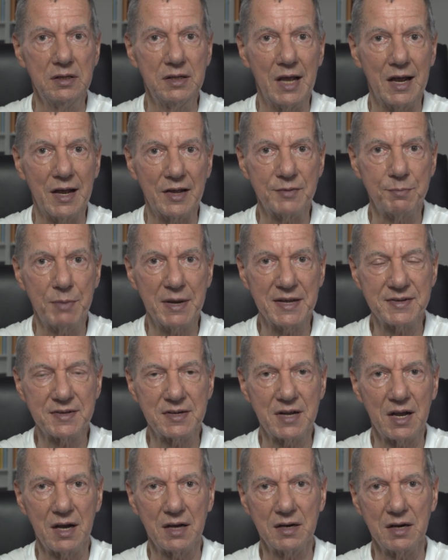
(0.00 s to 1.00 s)
Der
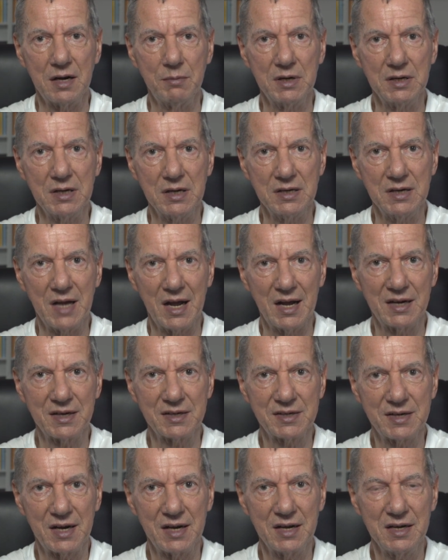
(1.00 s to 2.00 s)
Asbest hat aber den
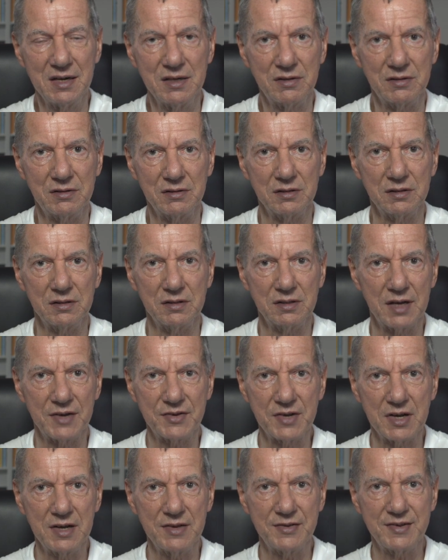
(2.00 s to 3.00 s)
Nachteil,
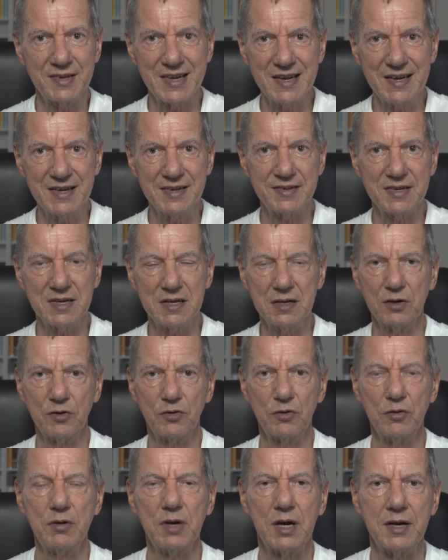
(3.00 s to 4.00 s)
dass er sehr, sehr
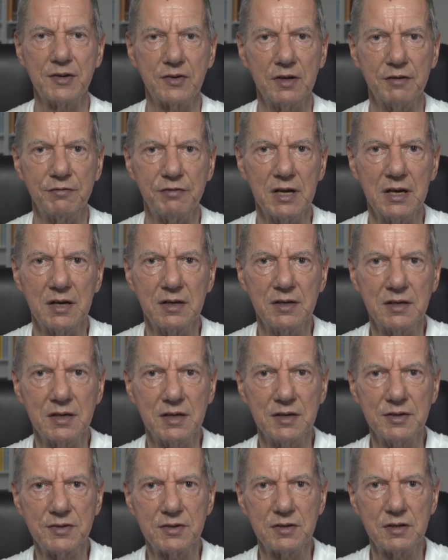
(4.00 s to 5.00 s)
gesundheitsgefährdend
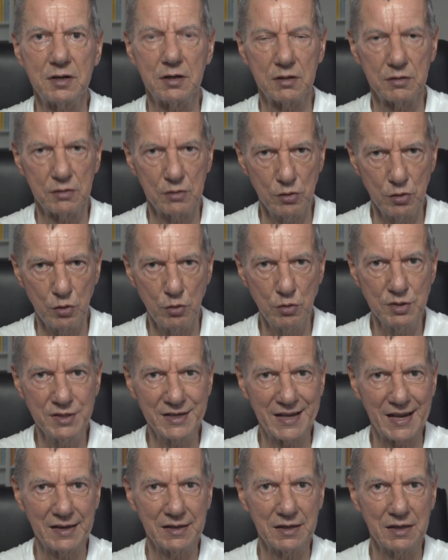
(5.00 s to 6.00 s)
ist
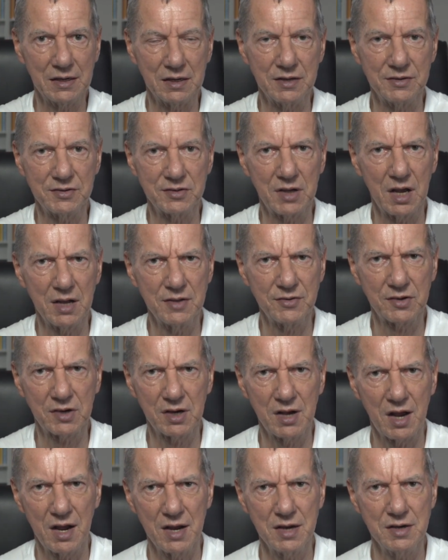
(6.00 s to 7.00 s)
lungengängig ist. Ganz
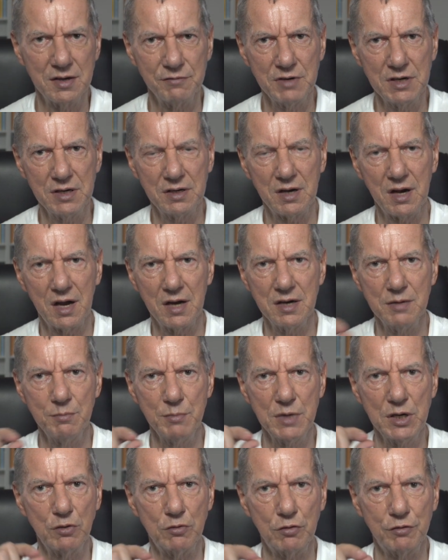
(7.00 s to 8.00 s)
kleine, wie kleine
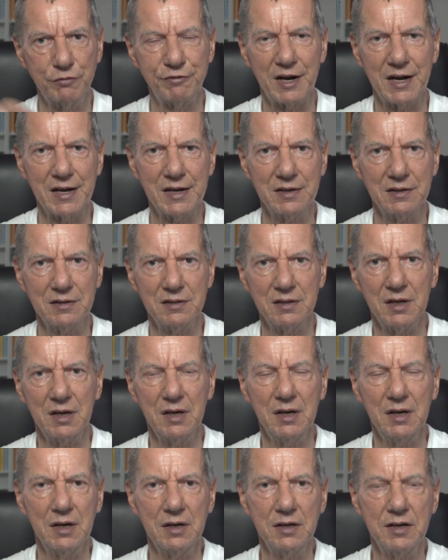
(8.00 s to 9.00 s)
Mikrofeile,
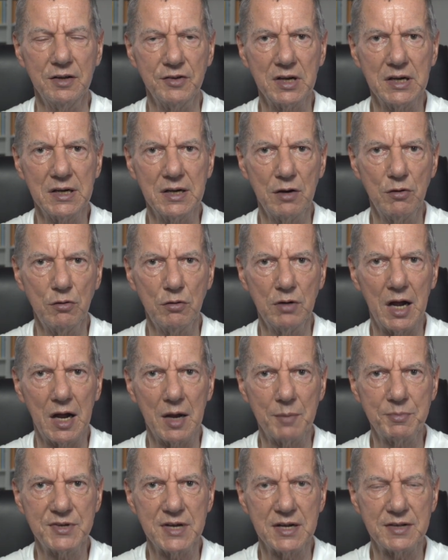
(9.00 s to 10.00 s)
die sich in der Lunge
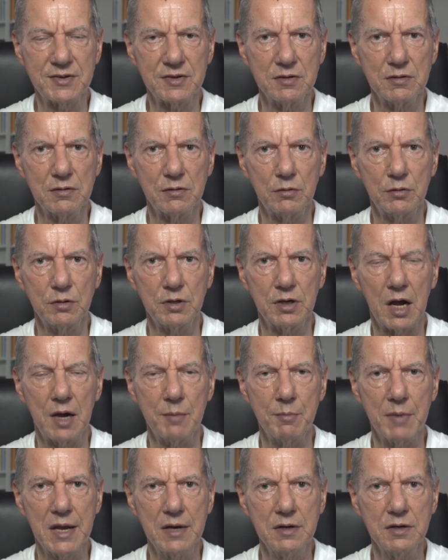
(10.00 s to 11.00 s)
absetzen und
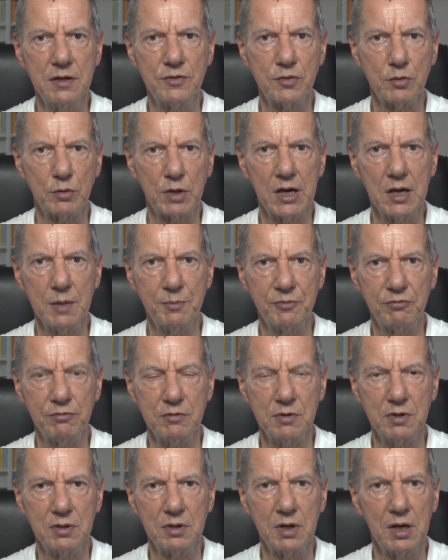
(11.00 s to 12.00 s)
am Ende zu Krebs
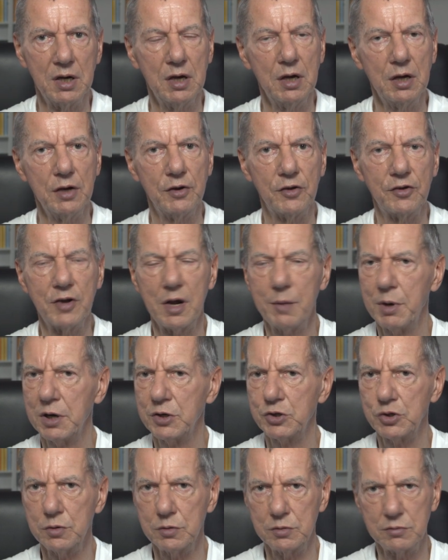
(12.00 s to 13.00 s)
führen. Deshalb
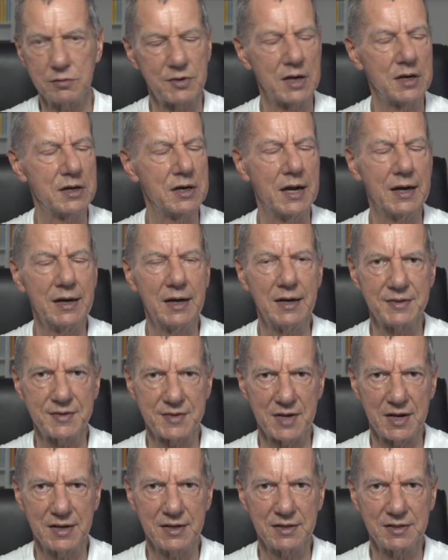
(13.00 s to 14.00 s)
hat schon seit langer
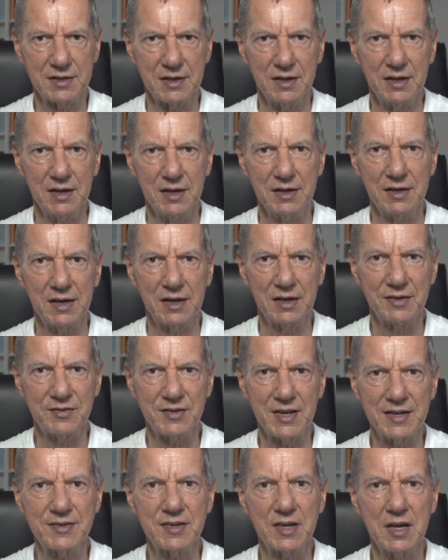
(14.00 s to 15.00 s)
Zeit der
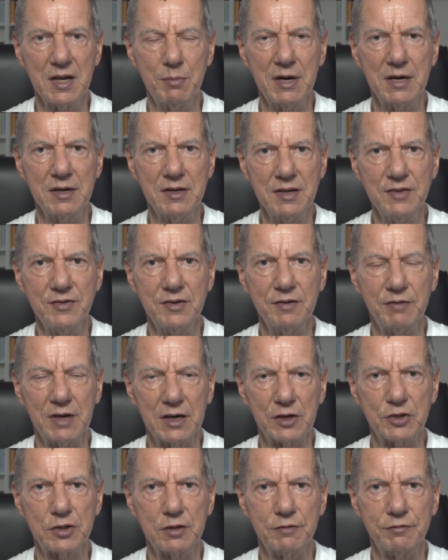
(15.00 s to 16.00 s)
Gesetzgeber diese
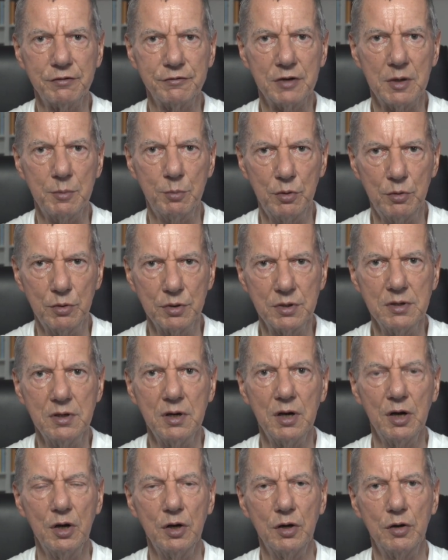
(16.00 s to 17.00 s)
Werkstoffe verboten
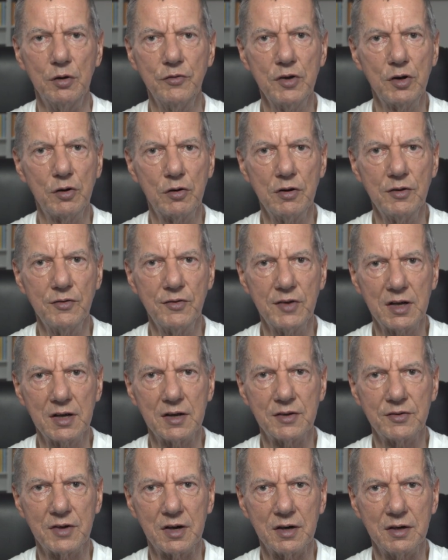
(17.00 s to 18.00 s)
und sie können
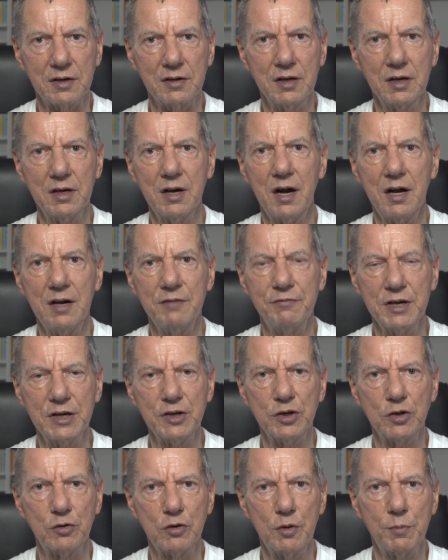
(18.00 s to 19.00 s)
sicher sein, egal
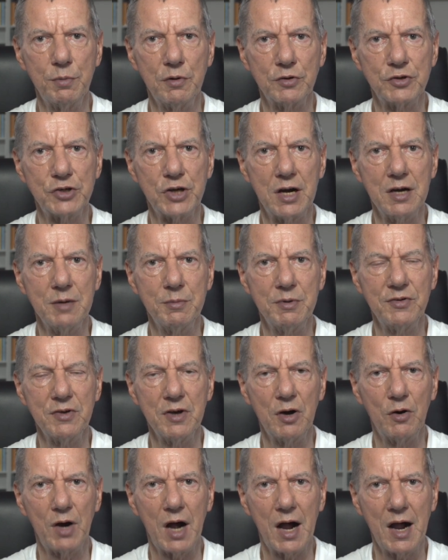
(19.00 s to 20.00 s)
welche Kupplungsscheibe sie
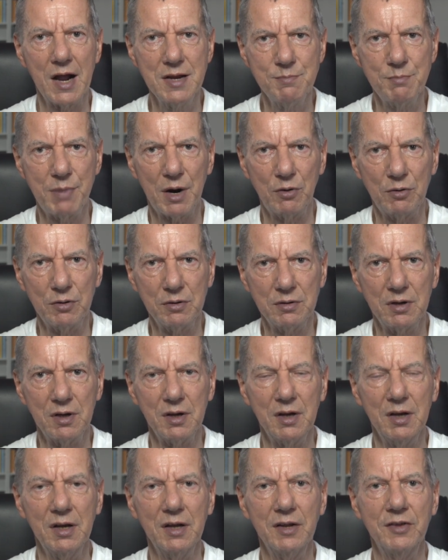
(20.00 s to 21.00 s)
auch einbauen,
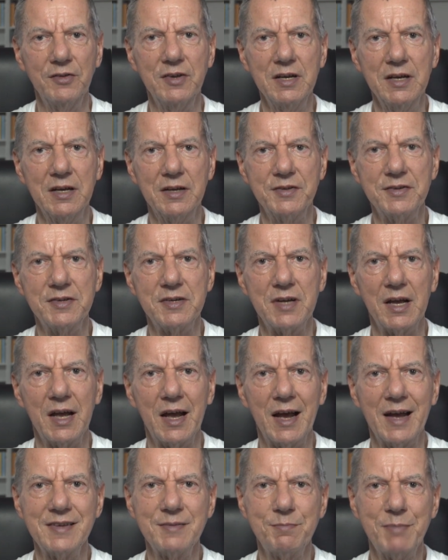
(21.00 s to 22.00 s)
sie ist
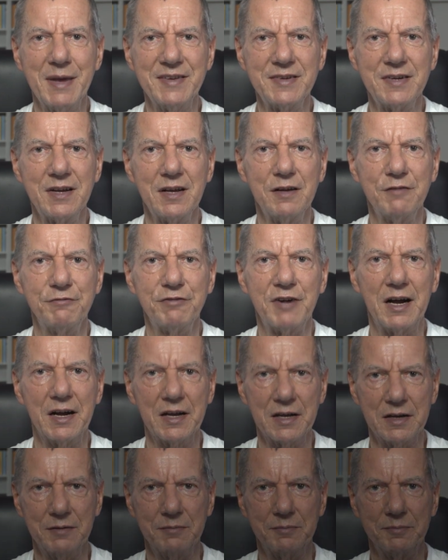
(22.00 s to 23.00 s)
asbestfrei.